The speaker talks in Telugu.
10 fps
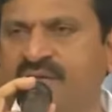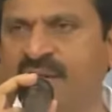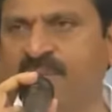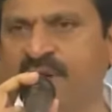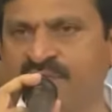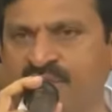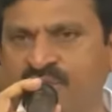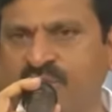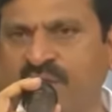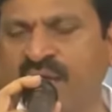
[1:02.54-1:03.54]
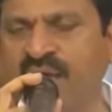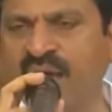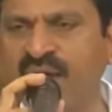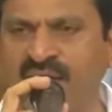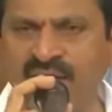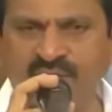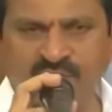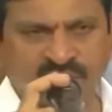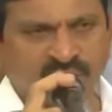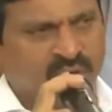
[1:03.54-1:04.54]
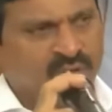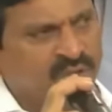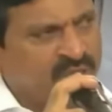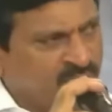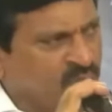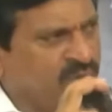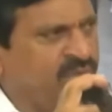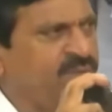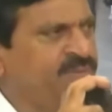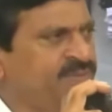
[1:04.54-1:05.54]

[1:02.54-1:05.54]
ఏర్పాటు చేసుకునే అన్ని వసతులు దీనికి ఉన్నాయి